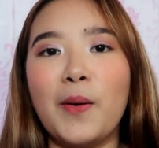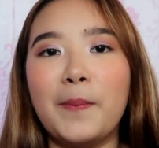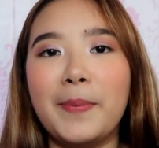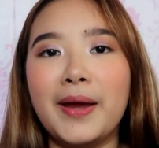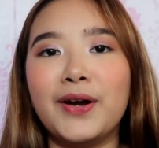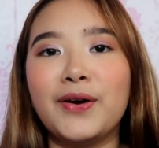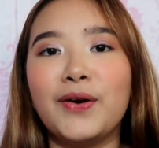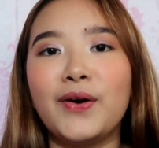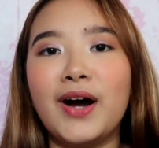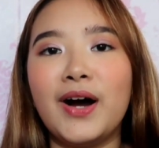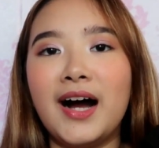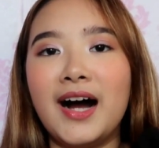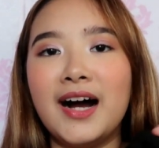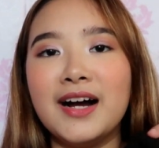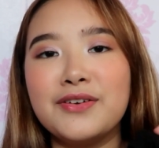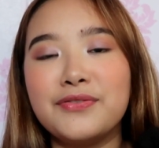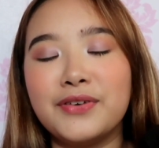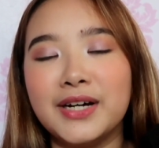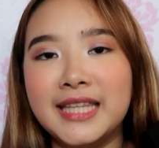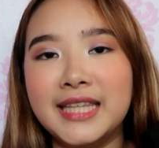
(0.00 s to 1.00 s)
Pero
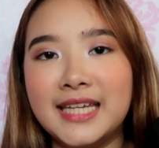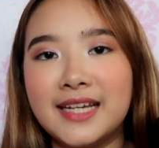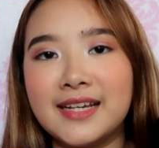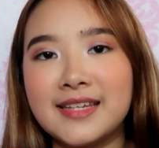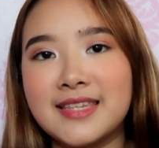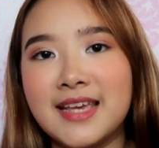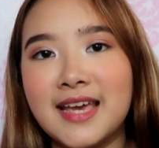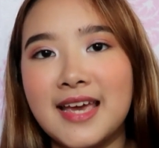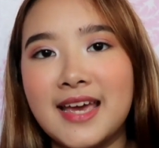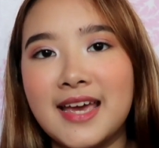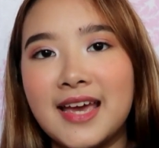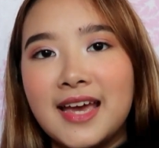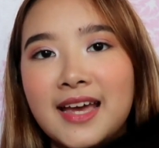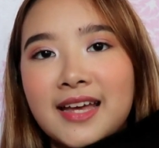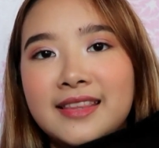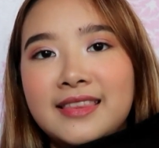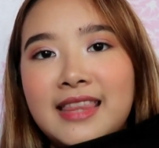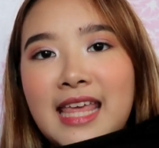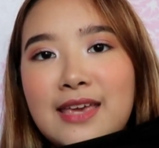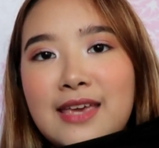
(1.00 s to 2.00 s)
ang funny kasi
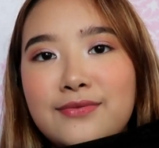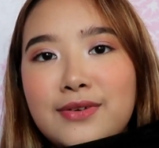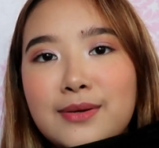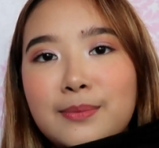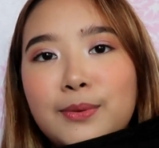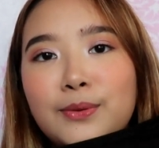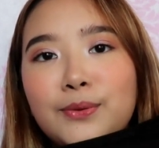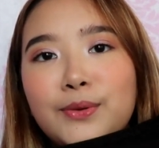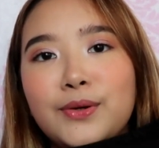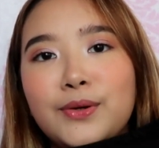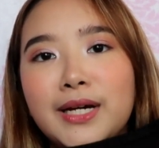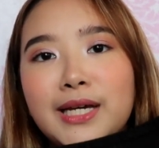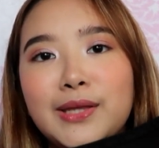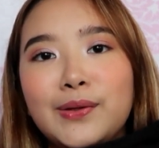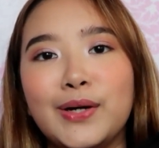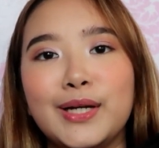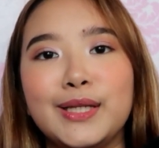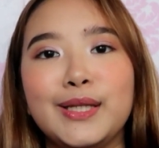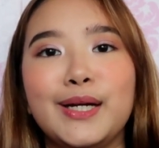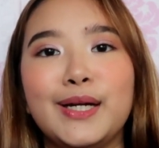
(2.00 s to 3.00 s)
navy blue yung
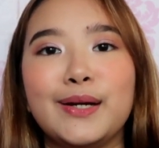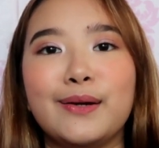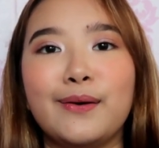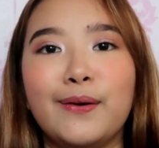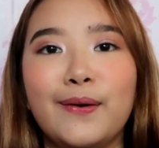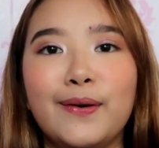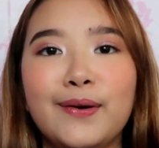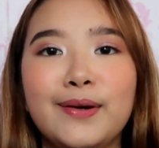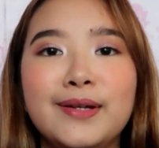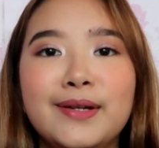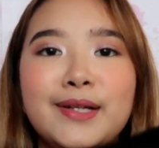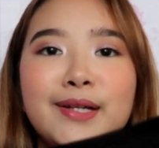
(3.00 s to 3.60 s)
in-order ko.